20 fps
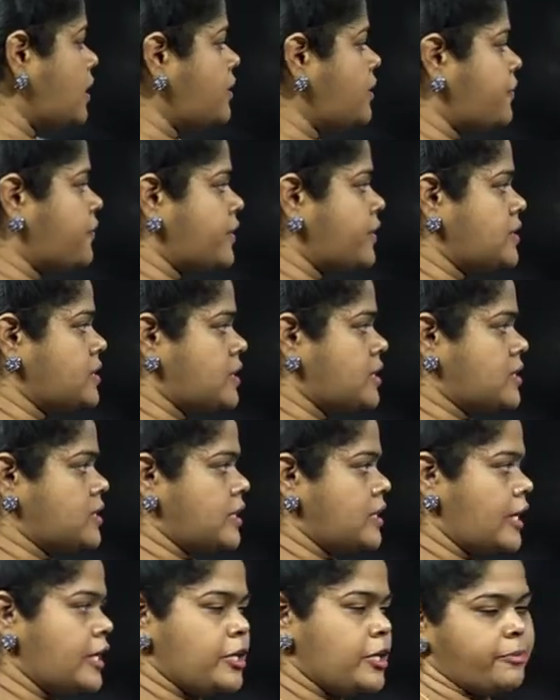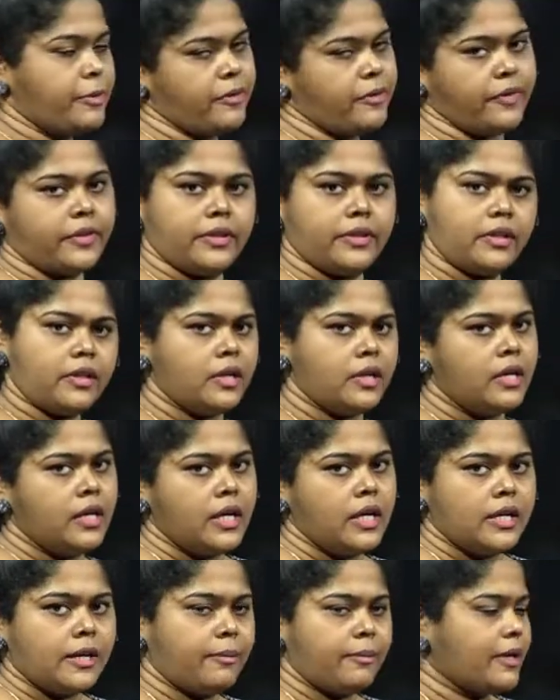டிஃப்ரென்சஸ் ரெண்டுமே வந்து
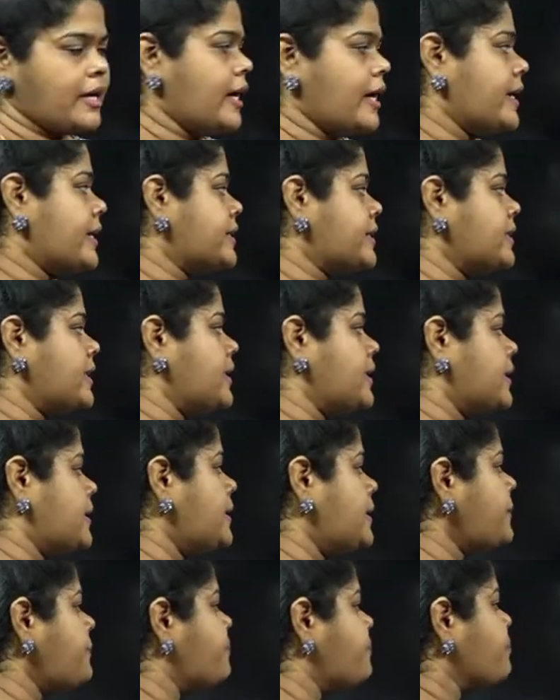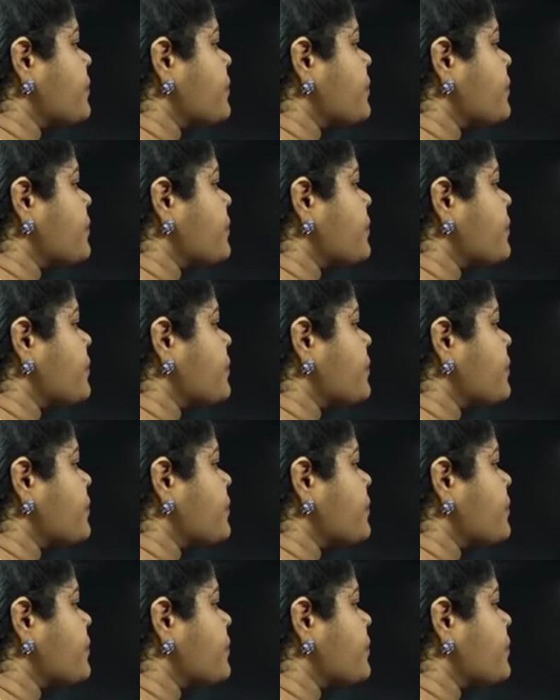நம்மளுக்கு கரெக்டாக இருக்கு